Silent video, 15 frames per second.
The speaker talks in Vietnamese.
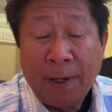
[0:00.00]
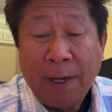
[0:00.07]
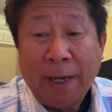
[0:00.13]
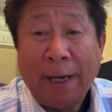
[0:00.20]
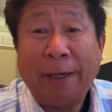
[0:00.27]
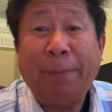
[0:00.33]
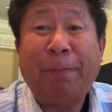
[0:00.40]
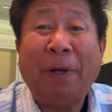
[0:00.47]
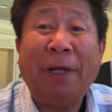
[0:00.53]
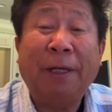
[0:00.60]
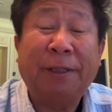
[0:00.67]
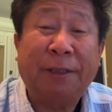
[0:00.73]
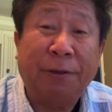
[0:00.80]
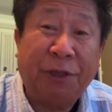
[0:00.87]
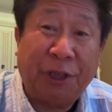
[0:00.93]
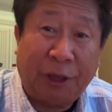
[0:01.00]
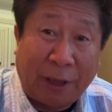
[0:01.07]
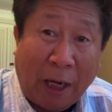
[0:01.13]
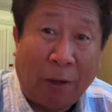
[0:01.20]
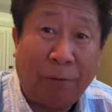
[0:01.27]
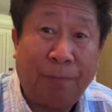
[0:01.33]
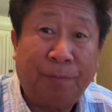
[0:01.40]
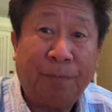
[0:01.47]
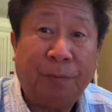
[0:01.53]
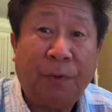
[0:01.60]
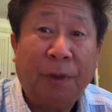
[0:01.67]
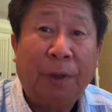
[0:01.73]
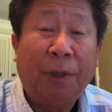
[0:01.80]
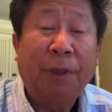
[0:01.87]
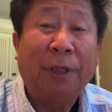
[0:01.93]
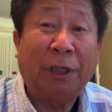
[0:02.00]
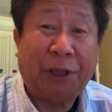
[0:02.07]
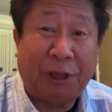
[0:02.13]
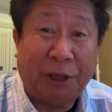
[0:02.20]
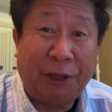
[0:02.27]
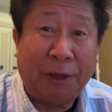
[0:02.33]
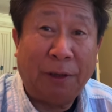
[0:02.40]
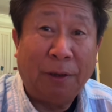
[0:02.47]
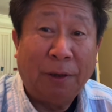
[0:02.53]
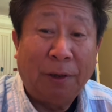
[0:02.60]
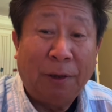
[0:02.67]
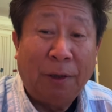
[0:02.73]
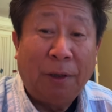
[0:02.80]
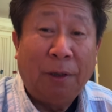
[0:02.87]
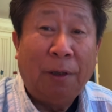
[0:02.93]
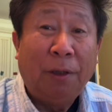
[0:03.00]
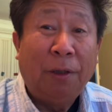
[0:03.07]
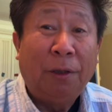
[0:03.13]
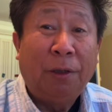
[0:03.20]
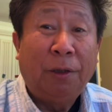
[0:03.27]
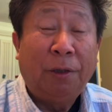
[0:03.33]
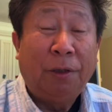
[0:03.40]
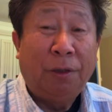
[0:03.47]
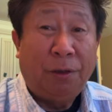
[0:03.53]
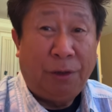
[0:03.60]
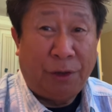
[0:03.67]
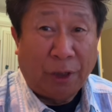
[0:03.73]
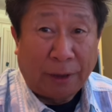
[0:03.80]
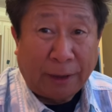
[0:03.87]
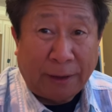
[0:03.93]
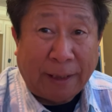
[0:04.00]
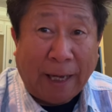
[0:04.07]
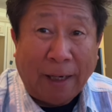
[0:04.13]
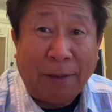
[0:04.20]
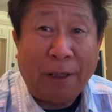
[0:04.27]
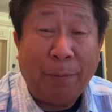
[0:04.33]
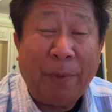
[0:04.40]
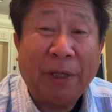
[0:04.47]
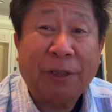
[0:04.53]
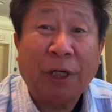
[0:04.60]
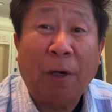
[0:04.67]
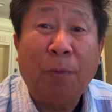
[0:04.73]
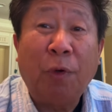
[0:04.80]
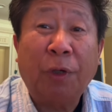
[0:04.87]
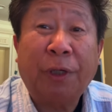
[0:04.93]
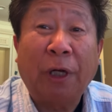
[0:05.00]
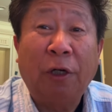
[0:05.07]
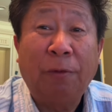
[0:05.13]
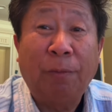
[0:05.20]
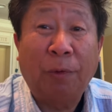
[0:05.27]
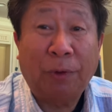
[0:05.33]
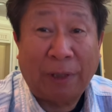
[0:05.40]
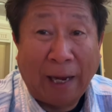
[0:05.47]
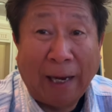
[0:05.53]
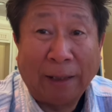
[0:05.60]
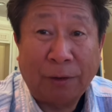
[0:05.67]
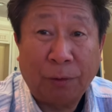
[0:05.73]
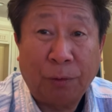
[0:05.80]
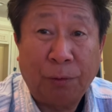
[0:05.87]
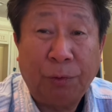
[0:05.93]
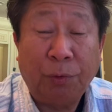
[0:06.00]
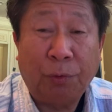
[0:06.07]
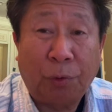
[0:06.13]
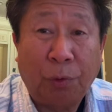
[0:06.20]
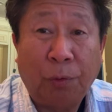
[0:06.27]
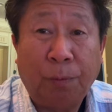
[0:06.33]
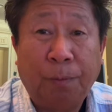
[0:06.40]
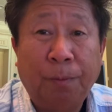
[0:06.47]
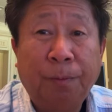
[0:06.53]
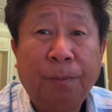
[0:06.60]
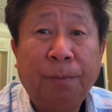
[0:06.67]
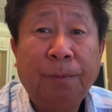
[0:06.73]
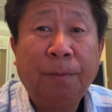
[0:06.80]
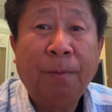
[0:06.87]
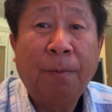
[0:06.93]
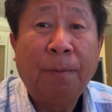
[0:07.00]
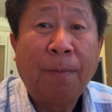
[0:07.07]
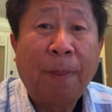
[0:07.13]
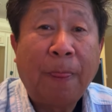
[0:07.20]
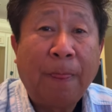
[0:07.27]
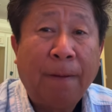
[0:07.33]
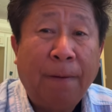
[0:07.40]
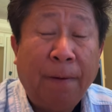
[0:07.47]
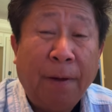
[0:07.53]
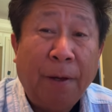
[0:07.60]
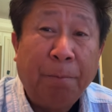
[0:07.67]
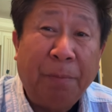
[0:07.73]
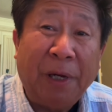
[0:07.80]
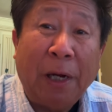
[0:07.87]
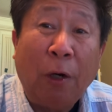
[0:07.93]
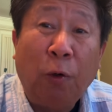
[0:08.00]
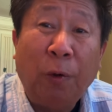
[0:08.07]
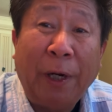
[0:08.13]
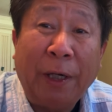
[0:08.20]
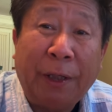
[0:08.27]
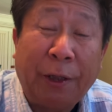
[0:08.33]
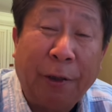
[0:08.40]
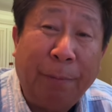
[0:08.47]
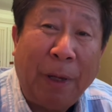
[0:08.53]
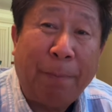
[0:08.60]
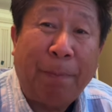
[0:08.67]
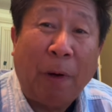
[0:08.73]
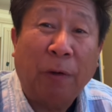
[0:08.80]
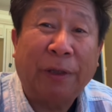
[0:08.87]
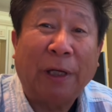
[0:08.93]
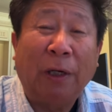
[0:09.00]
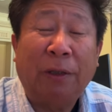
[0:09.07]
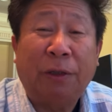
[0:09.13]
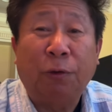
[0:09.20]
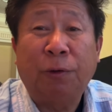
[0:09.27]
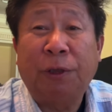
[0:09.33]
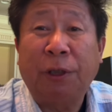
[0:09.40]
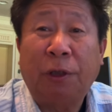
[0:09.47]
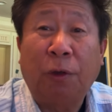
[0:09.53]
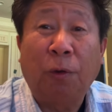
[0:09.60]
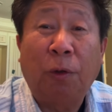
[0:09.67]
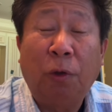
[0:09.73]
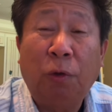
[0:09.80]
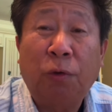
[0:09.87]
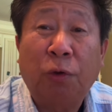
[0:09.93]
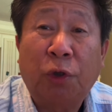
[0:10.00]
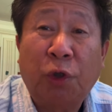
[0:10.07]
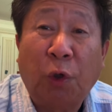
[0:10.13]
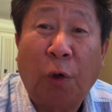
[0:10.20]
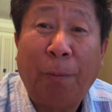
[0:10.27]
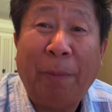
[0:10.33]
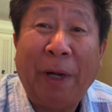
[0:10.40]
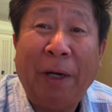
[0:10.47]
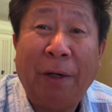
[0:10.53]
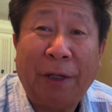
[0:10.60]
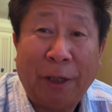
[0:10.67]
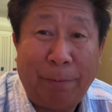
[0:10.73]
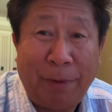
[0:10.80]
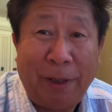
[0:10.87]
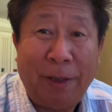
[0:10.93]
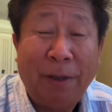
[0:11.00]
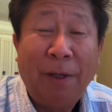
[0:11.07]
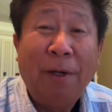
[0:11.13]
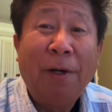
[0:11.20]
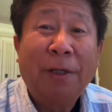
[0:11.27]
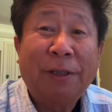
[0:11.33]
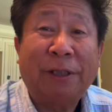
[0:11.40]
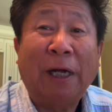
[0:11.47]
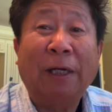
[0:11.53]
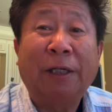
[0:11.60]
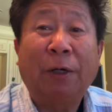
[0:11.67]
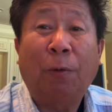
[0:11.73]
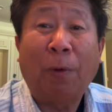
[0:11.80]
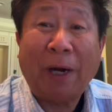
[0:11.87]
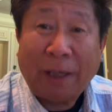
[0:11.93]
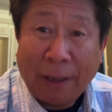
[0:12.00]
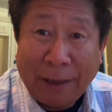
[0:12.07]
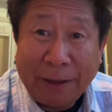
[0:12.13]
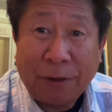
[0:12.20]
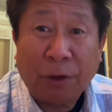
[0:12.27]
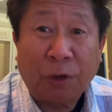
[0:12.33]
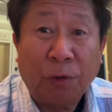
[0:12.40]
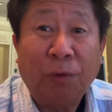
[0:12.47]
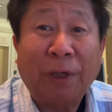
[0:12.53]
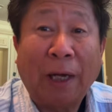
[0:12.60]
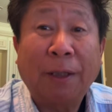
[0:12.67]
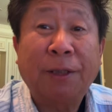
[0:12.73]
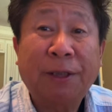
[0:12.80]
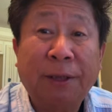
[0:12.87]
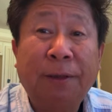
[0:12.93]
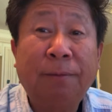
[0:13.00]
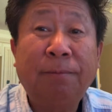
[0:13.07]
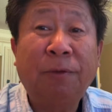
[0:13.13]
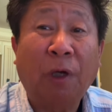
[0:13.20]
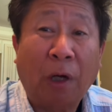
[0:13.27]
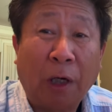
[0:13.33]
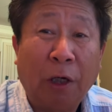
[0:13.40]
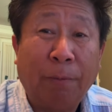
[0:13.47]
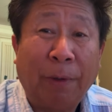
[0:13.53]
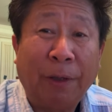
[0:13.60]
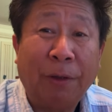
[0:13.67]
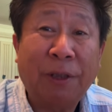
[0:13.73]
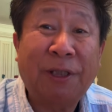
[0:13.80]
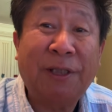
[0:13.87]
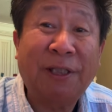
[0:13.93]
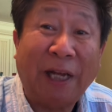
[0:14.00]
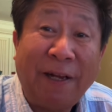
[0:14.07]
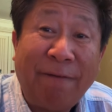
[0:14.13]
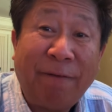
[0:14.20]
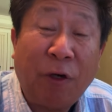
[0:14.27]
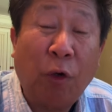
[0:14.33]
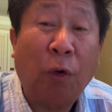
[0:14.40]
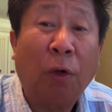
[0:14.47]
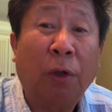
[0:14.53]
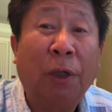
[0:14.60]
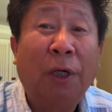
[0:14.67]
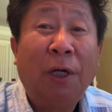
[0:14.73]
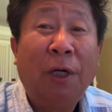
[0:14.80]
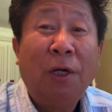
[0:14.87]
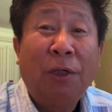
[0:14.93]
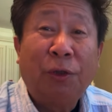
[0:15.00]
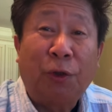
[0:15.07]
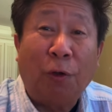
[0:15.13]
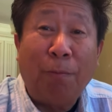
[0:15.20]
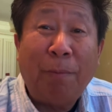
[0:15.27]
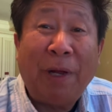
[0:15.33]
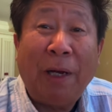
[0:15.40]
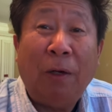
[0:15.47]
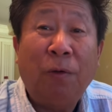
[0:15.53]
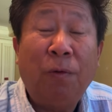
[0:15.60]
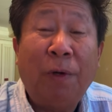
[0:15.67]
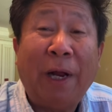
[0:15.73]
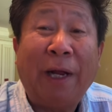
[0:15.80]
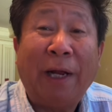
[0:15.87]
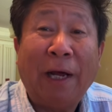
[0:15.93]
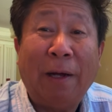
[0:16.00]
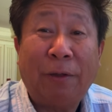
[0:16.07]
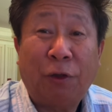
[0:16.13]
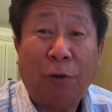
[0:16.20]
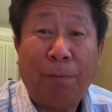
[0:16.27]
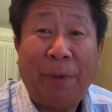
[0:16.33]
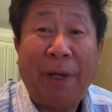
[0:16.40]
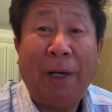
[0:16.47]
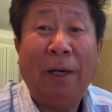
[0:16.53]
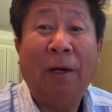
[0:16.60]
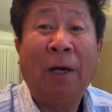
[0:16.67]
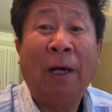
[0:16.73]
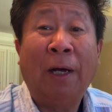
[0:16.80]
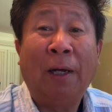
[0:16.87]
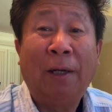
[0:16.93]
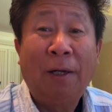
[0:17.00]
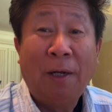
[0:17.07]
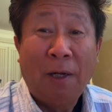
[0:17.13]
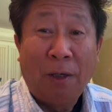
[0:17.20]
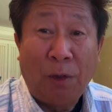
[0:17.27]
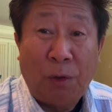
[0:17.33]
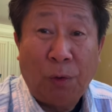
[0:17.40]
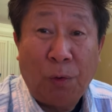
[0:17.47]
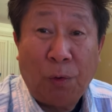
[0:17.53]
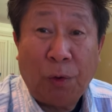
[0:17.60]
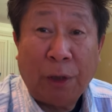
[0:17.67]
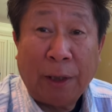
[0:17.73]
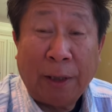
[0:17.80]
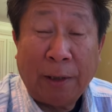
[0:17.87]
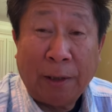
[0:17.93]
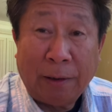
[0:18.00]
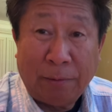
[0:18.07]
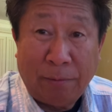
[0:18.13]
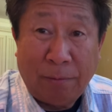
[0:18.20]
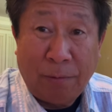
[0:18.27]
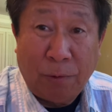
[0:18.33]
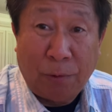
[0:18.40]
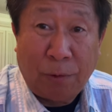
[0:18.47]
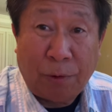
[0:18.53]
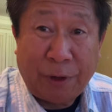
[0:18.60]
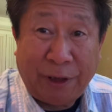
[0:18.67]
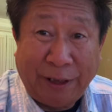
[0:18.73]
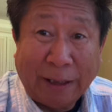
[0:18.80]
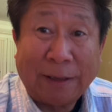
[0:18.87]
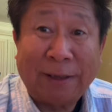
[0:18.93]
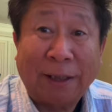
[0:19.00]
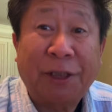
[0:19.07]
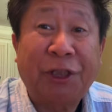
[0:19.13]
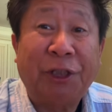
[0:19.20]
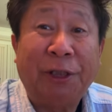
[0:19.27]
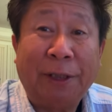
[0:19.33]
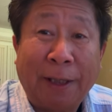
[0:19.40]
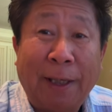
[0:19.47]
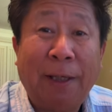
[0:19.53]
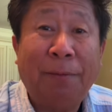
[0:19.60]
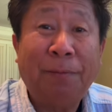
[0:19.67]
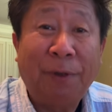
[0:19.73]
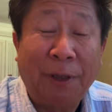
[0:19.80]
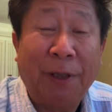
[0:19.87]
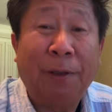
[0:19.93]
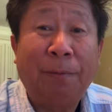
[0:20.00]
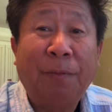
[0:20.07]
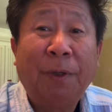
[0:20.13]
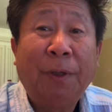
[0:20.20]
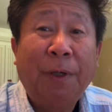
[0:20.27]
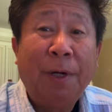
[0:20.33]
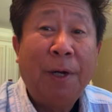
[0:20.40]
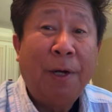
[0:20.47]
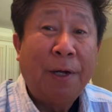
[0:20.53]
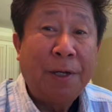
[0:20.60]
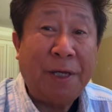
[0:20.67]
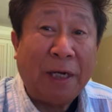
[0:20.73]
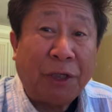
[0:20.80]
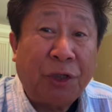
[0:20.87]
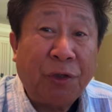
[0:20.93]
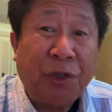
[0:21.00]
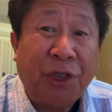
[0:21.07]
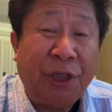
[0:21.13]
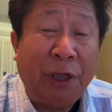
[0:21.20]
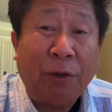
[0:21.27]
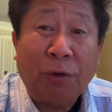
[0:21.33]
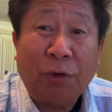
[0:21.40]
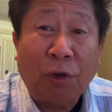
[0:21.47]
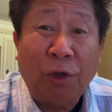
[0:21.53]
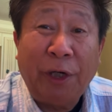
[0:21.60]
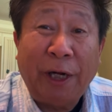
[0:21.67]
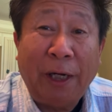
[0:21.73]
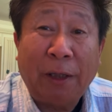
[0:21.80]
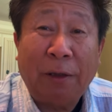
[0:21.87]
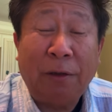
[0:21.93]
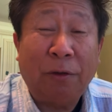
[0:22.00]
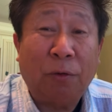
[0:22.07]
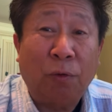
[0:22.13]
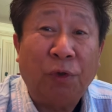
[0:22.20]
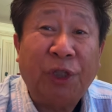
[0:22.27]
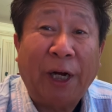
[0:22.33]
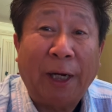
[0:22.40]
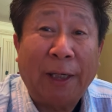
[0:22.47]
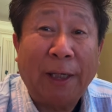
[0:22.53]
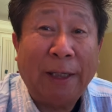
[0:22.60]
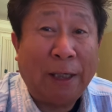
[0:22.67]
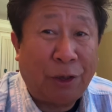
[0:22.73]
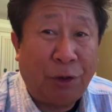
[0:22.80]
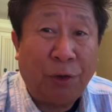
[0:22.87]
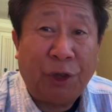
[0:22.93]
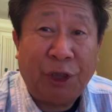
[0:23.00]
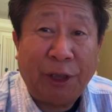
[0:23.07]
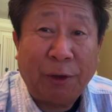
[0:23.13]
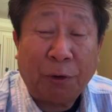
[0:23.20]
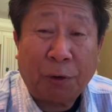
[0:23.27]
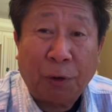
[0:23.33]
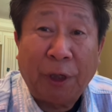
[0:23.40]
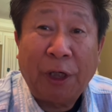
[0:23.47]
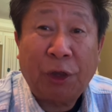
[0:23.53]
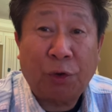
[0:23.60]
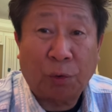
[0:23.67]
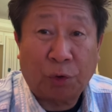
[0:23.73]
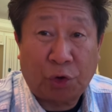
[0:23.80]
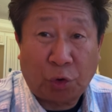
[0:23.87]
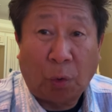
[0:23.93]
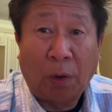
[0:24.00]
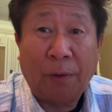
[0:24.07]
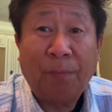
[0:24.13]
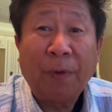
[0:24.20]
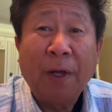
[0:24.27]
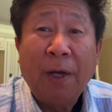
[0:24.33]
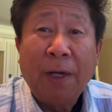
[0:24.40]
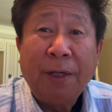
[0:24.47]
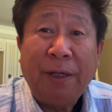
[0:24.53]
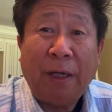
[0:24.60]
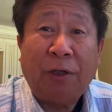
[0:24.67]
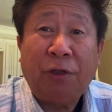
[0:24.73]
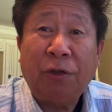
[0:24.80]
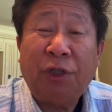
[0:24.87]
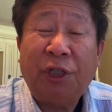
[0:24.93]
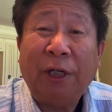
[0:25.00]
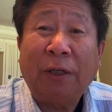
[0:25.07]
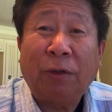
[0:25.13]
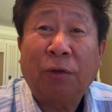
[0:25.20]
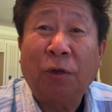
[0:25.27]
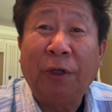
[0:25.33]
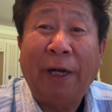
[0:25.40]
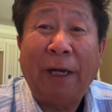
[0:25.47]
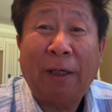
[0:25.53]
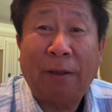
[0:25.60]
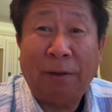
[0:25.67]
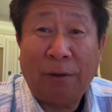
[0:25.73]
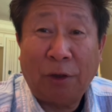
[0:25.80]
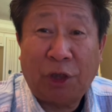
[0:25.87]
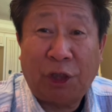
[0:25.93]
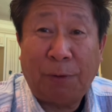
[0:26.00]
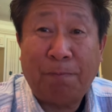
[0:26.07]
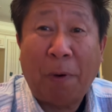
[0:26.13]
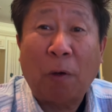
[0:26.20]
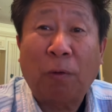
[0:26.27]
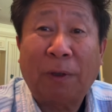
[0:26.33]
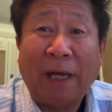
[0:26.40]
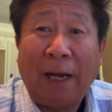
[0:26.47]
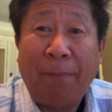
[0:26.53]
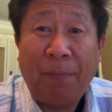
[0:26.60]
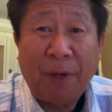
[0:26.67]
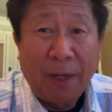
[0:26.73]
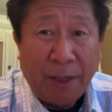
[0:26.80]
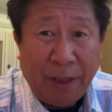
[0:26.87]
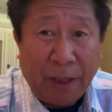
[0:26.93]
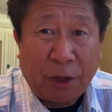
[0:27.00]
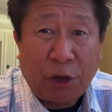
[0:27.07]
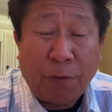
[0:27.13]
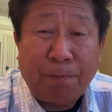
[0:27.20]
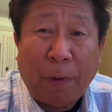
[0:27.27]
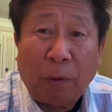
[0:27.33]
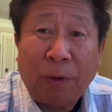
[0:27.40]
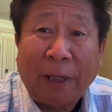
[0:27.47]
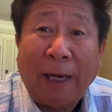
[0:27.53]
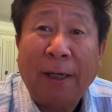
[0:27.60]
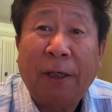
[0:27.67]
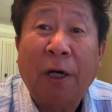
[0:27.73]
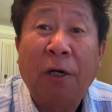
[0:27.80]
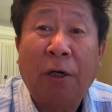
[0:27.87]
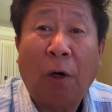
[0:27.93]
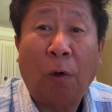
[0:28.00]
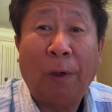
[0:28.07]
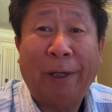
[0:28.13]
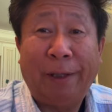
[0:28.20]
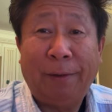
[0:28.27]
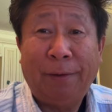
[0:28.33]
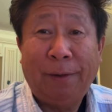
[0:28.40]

em pe những chữ chỉ tao ta chỉ giờ thật ta để mình cho mua cho luôn một thẳng cho hu youtube mình lưu lên từ mình bao từ từ từ từ lưu từ chỗ mình là vậy mình sang directly cho thùng đại sứ nó khả năng mà you save rồi rồi mình lưu nhanh ha rồi mình là lưu uh, lô kiện sắc xỉ na na nhà chú chỉ ở tụi tôi này cứ cuốn chè tại nhà chú chỉ ở tụi tôi này trộn trộn nhà chú chỉ ở tụi tôi này cứ chỉ bao tăng nhà chú bao tăng cần gọi lệ